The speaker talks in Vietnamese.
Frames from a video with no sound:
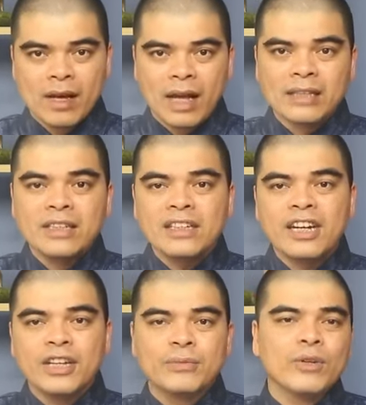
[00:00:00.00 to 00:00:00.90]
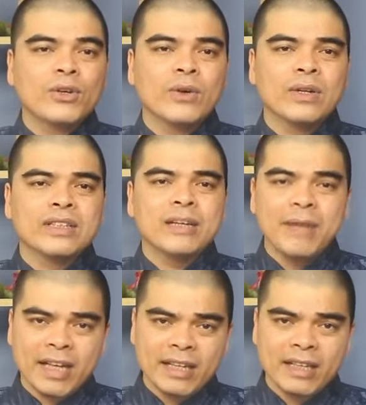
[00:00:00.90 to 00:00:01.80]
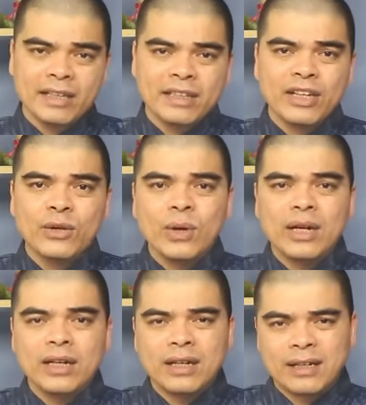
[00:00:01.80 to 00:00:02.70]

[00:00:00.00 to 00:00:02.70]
à, những người thuộc con giáp này ấy, thì luôn